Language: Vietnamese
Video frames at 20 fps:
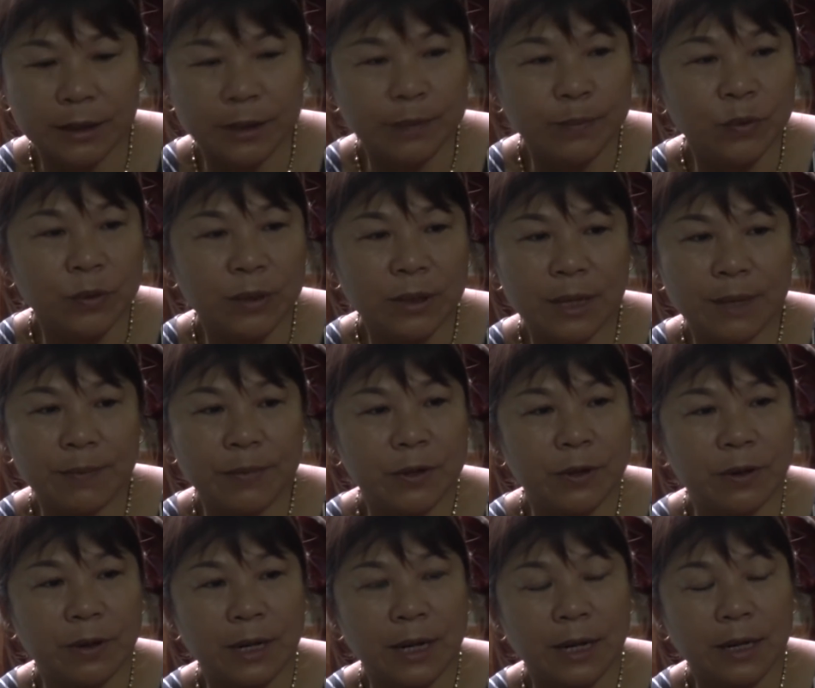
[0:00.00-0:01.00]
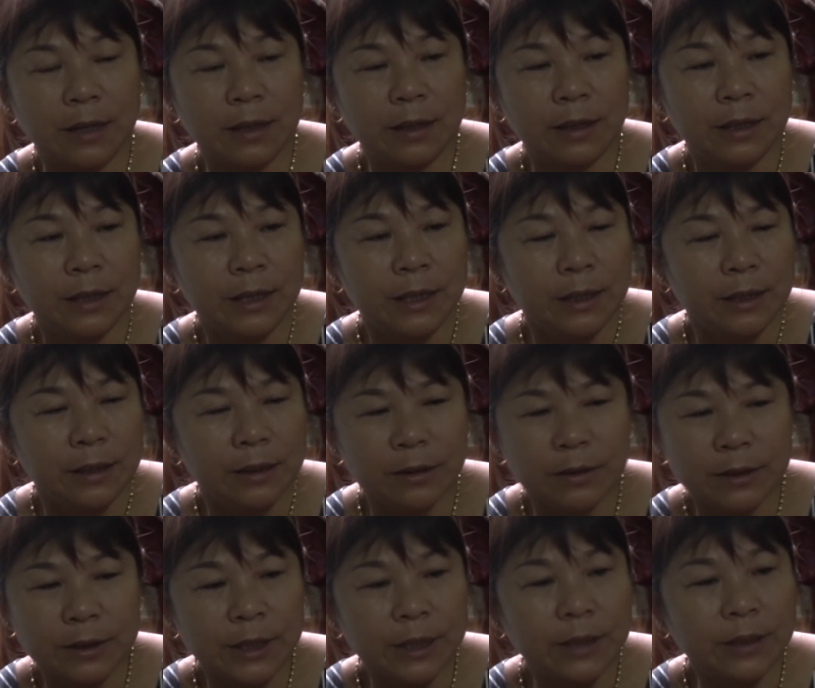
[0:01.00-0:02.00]
Chị muốn làm rõ ràng
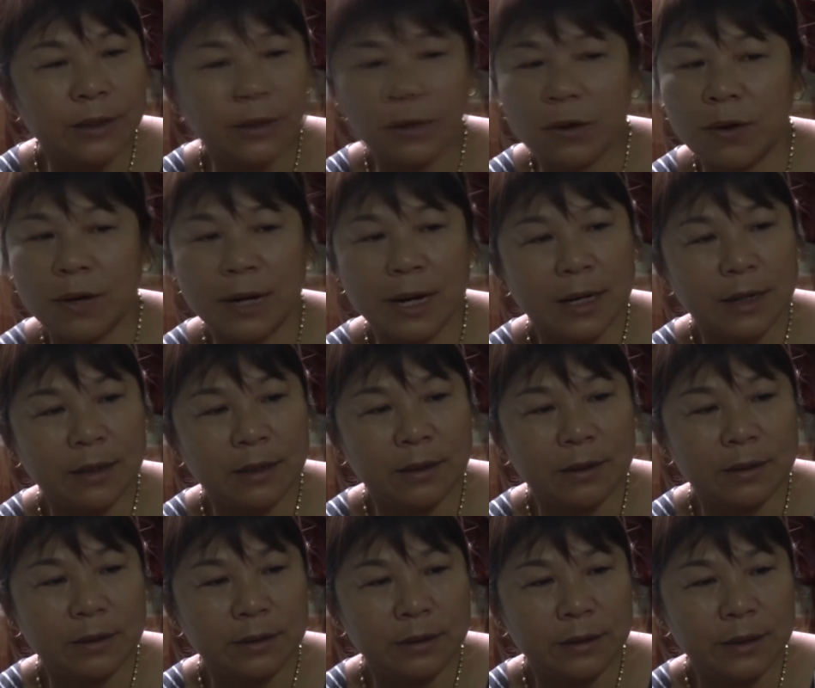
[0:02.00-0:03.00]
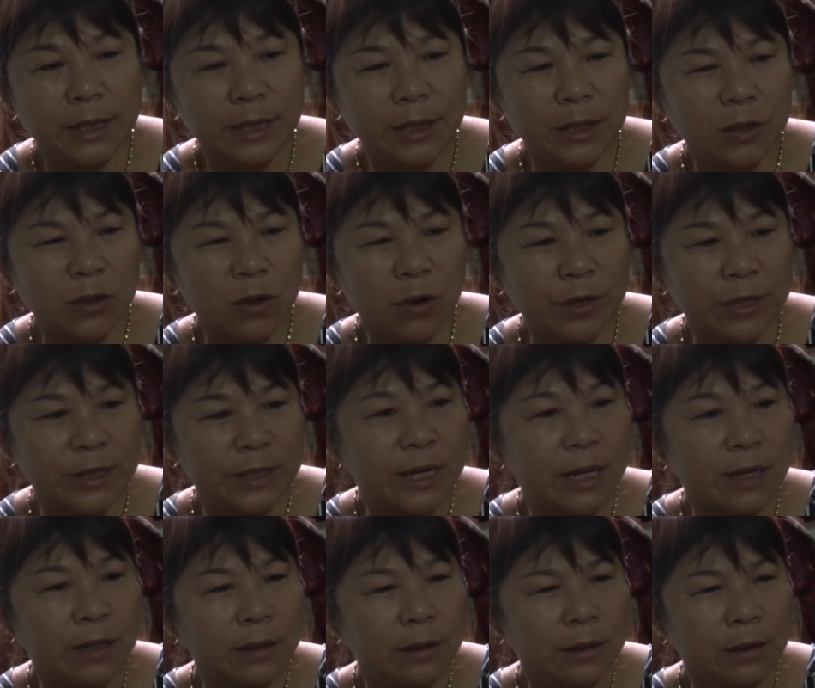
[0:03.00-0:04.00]
cho chị rõ ràng rõ để cho khỏi
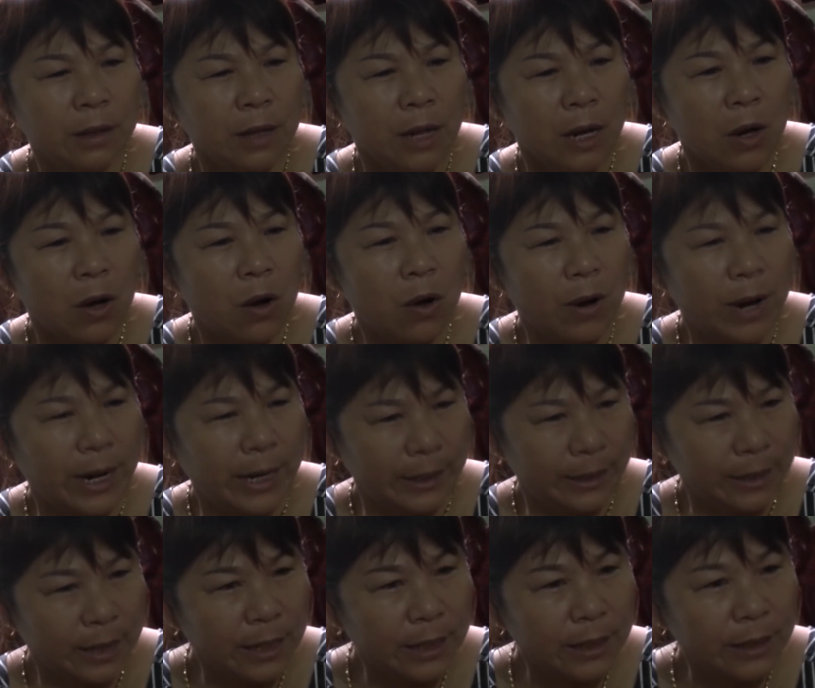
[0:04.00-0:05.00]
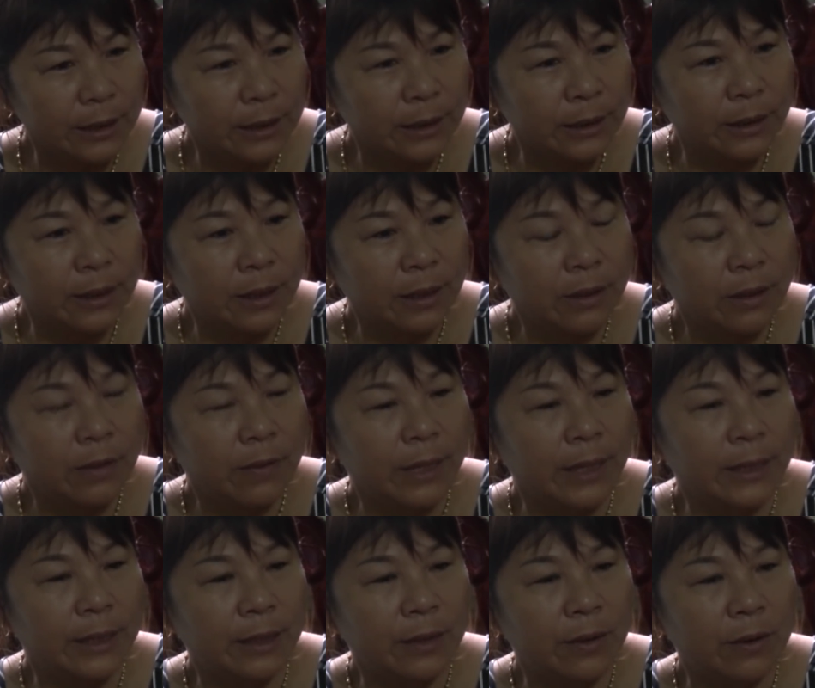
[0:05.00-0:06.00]
gắn hỏi nấy gắn
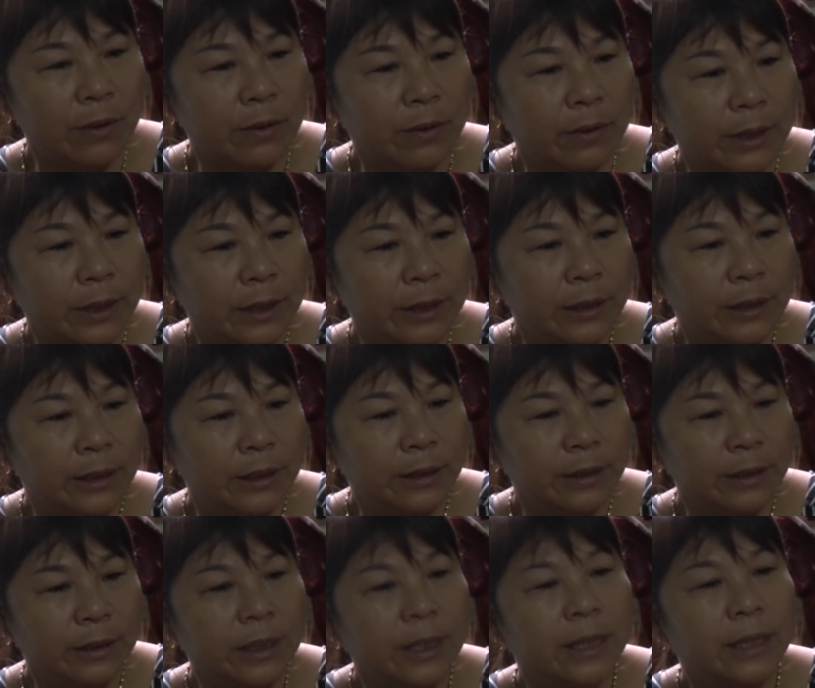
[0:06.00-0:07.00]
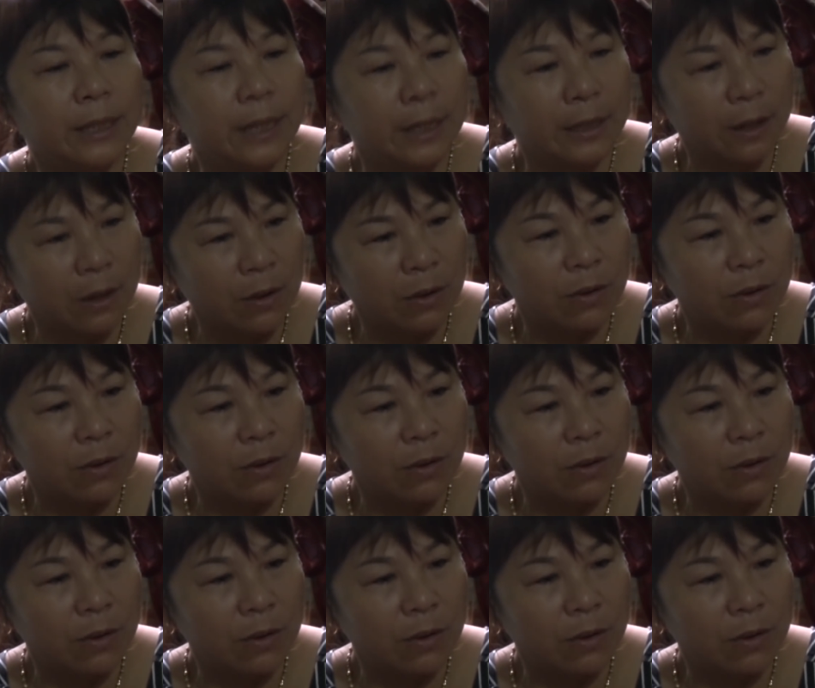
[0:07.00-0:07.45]
hỏi đấy, còn nói chị này